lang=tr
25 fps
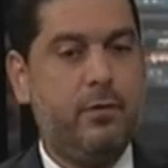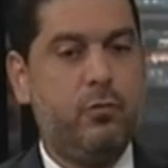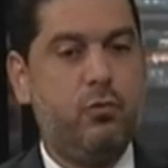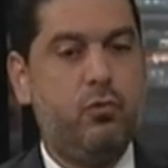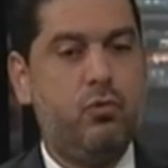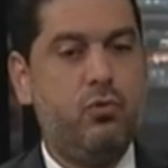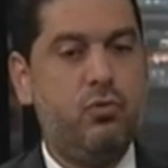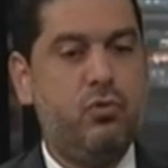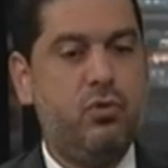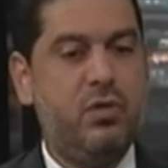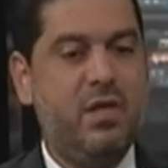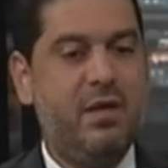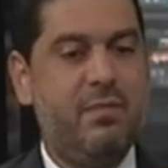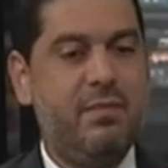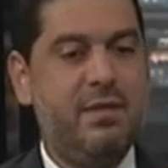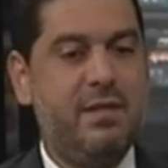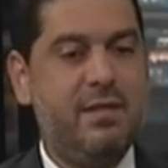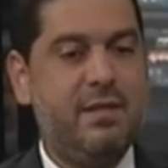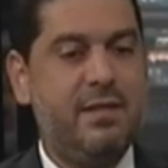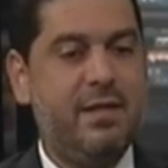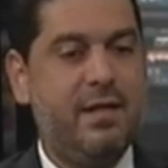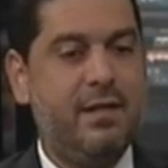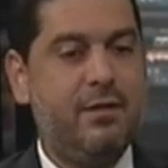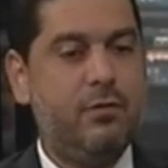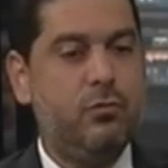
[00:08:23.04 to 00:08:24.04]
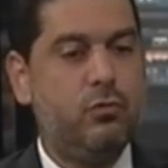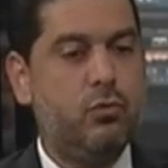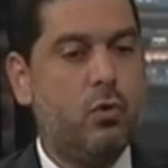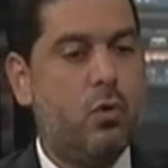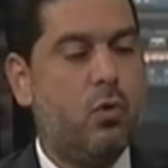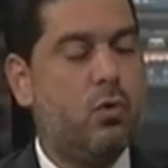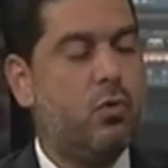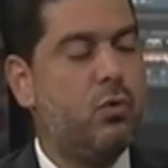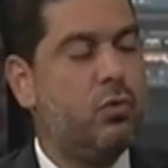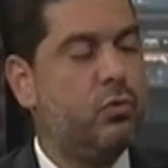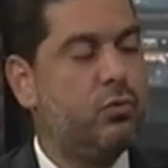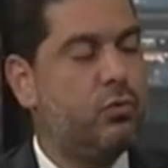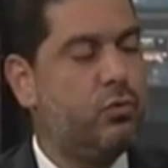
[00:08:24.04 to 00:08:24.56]
gündeminden
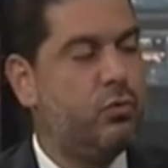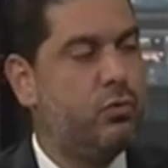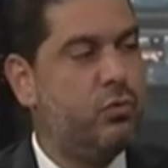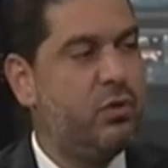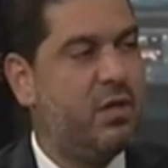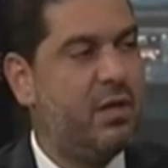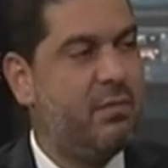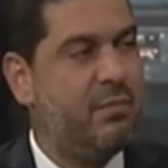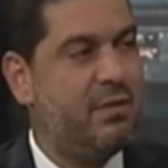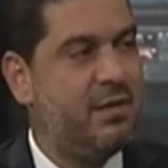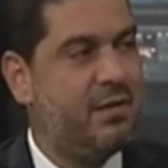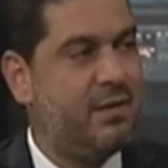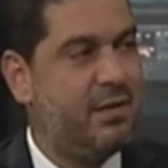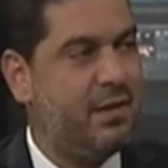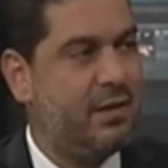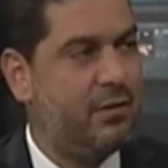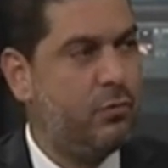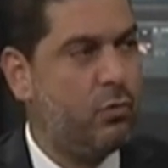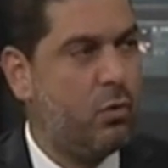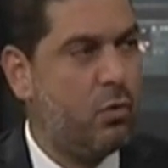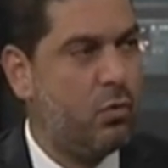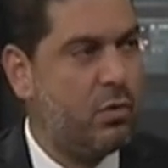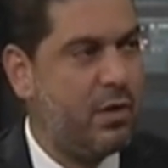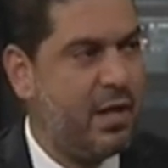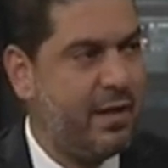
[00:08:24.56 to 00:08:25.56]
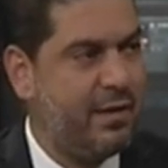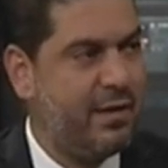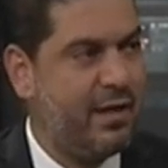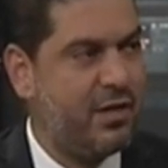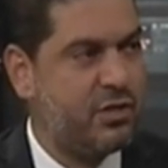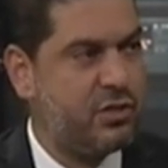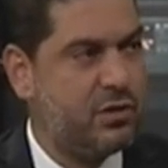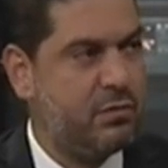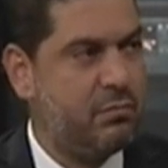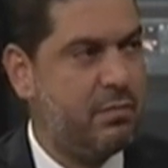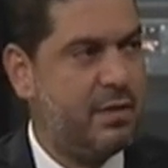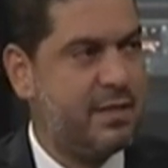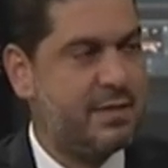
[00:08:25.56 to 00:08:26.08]
doğru, gündeminde doğru
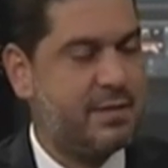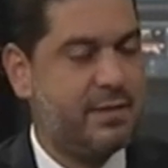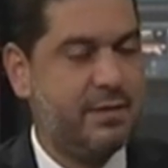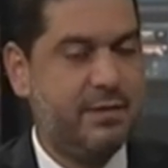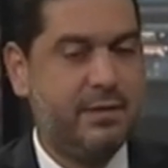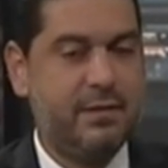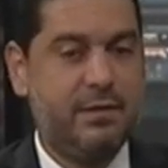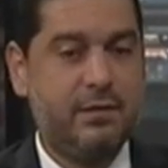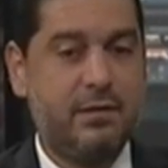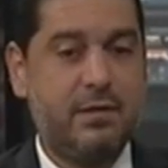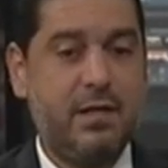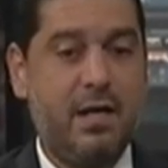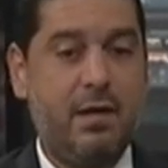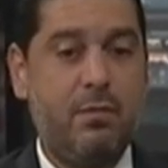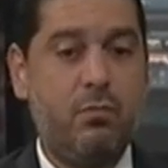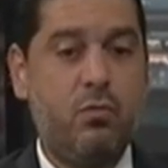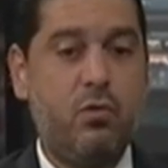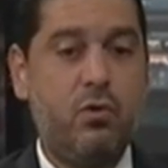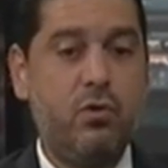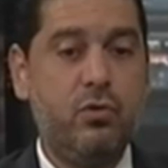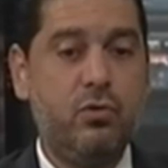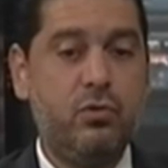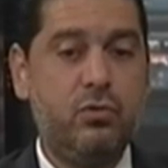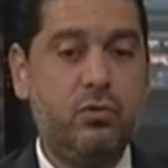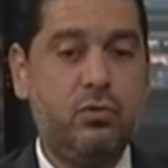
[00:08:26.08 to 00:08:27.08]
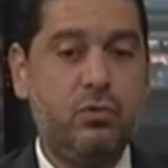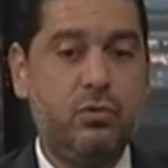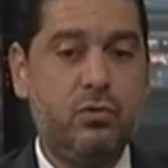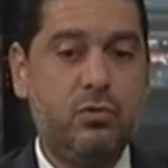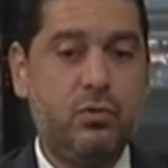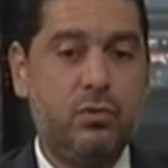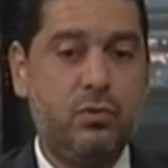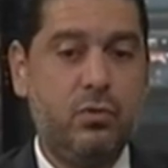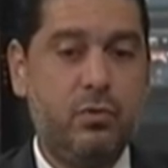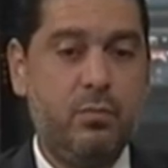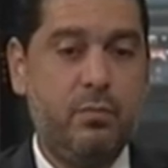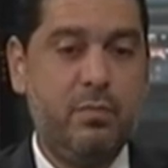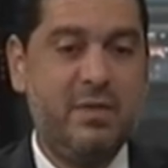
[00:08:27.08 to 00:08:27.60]
anlaşılması, kamuoyunun
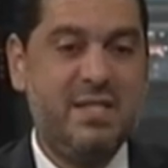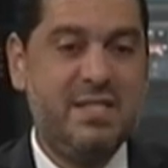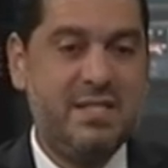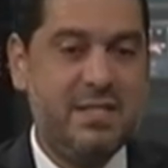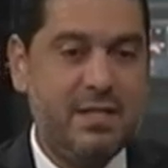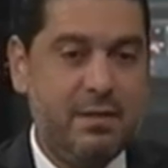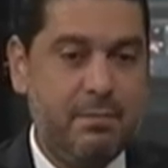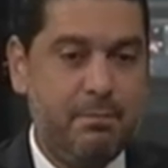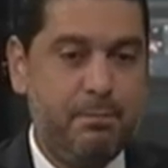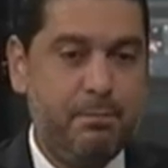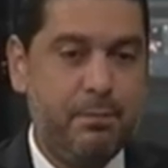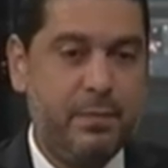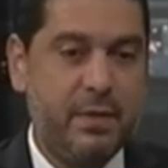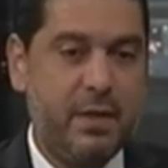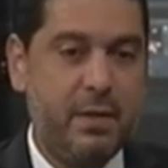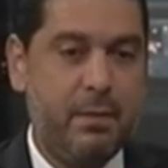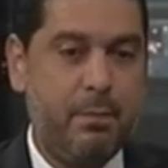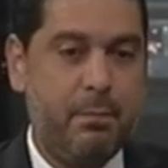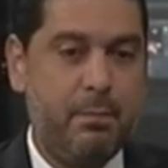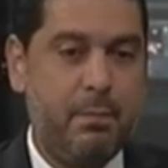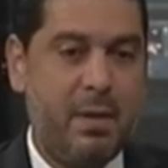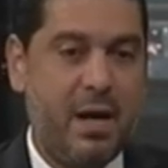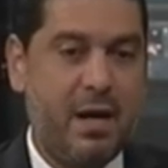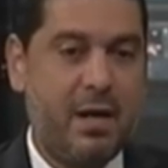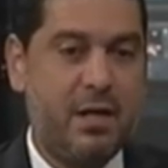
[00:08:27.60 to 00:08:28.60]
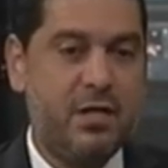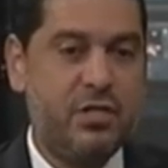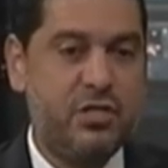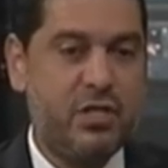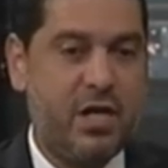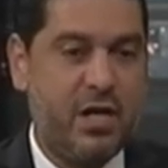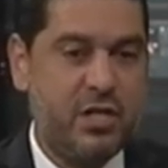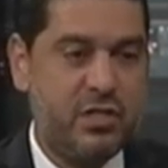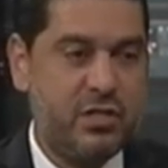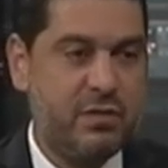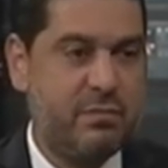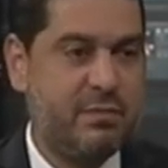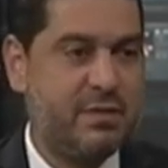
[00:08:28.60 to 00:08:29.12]
bizim bakış
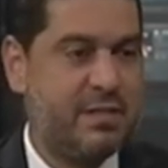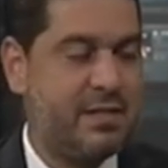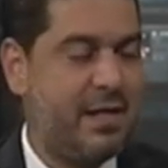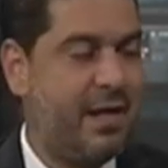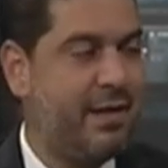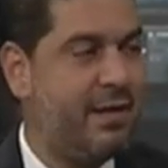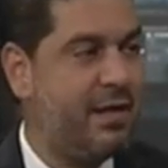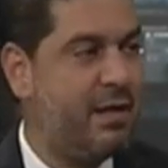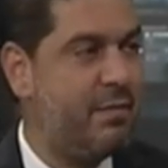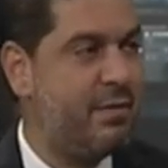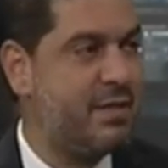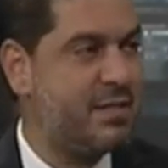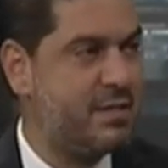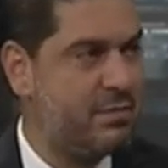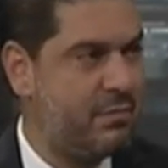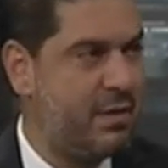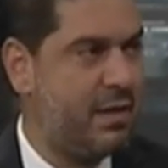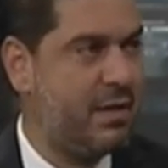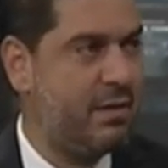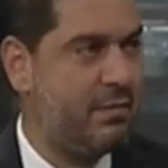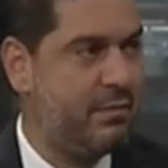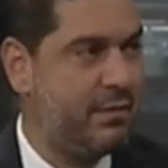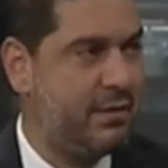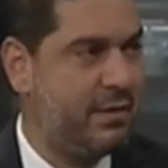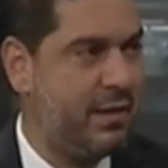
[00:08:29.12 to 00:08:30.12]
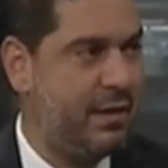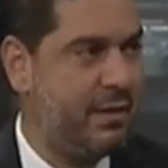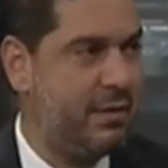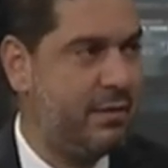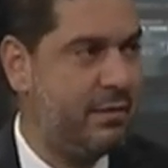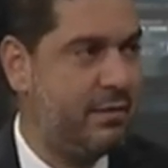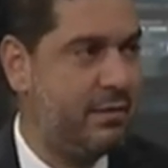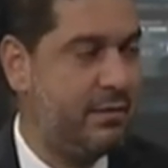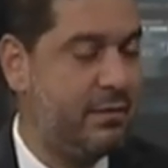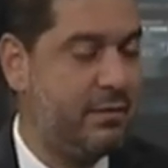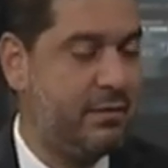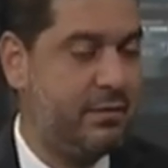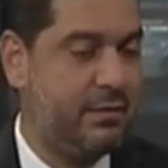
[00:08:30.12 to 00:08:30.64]
açımızı anlaması bakımından
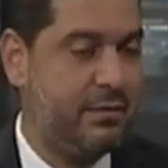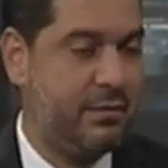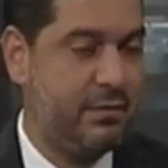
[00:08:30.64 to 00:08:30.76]
e,